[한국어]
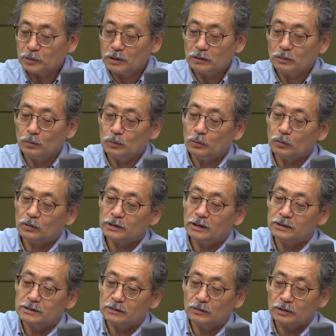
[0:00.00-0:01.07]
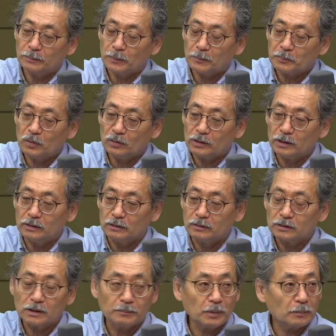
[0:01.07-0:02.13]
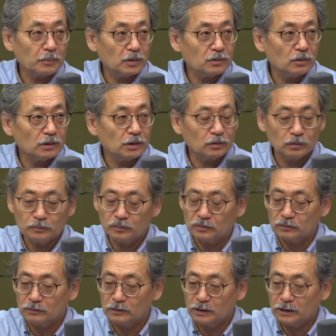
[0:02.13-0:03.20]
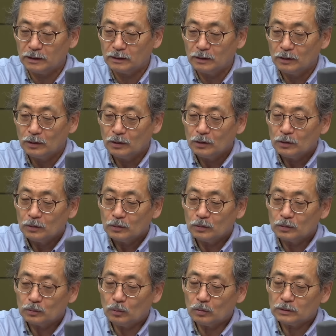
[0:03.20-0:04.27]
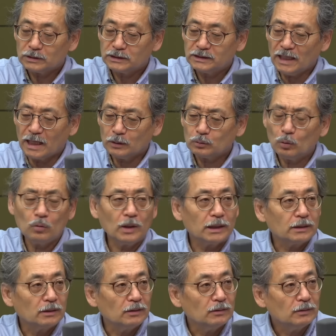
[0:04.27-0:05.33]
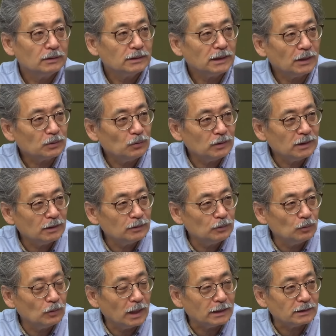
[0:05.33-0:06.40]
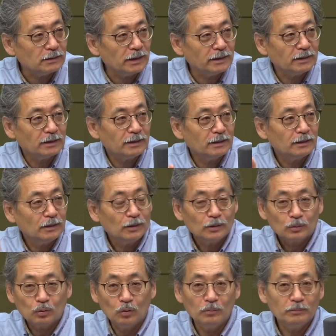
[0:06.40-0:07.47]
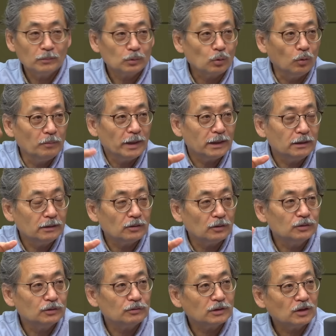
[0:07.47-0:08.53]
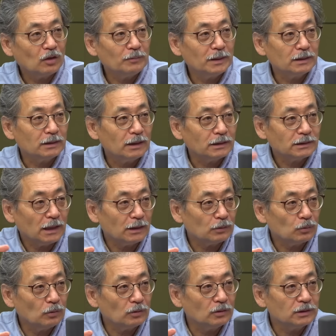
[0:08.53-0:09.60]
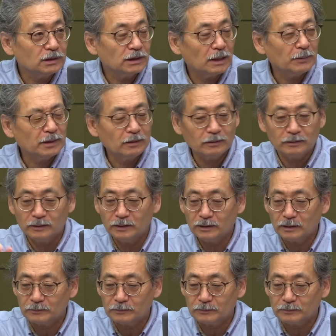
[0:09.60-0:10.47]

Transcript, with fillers: 이렇게 이렇게 돼 있어요. 이렇게 평평해요. 음. 평평석이라도 부르는데 네. 이건 꼭 짱돌 같아요. 짱돌이라는 용어 아세요? 옛날에 알죠, 알죠. 돌, 돌멩이. 돌멩이 던지고 예. 싸움할 때 짱돌 던진다 막 이러는데